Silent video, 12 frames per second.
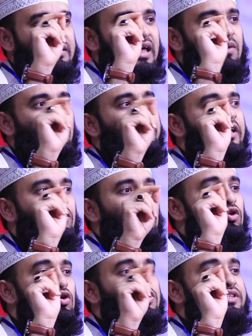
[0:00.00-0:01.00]
তার মধ্যে
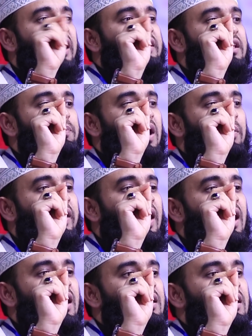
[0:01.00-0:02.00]
কোনো দোষ থাকতে পারবে
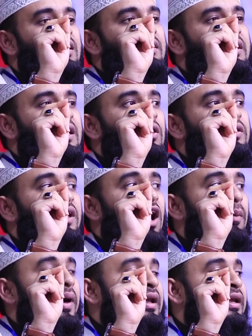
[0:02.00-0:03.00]
না তিনি হতে
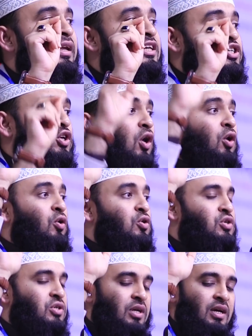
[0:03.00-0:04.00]
হবেন নিষ্কলুষ